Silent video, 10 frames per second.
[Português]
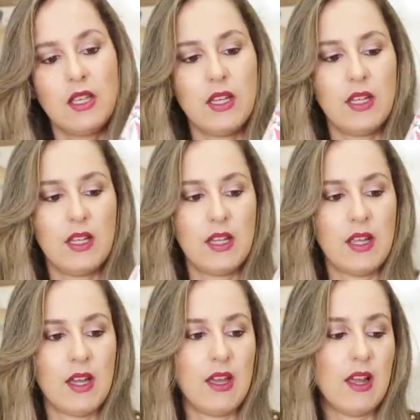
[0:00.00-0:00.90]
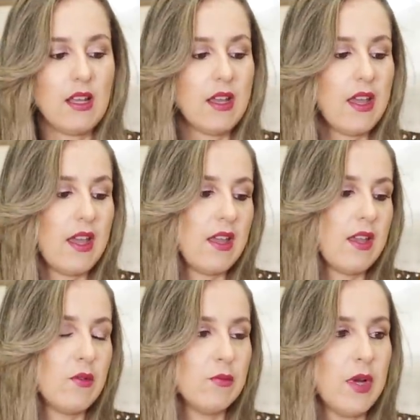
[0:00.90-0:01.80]
É, ela
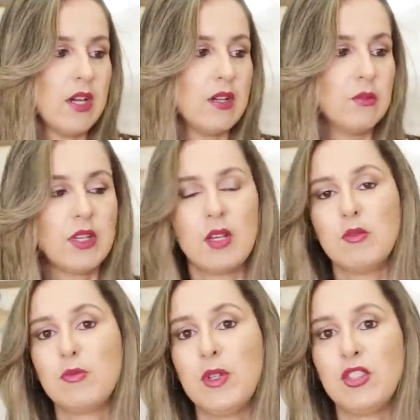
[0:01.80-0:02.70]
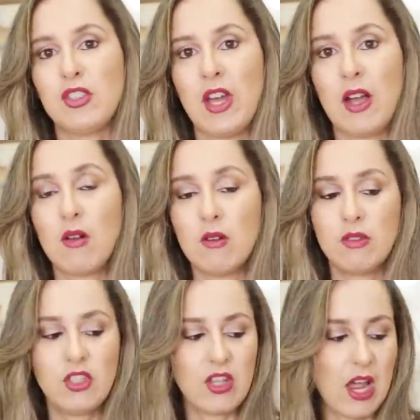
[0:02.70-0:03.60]
é uma, um creme de pentear
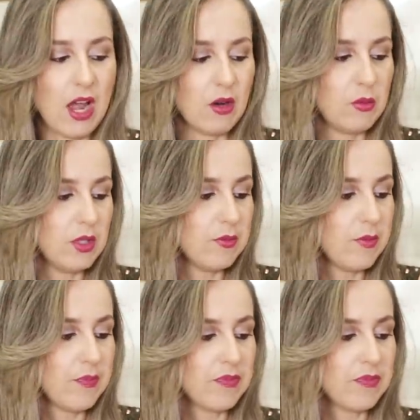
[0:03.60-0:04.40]
com enxágue.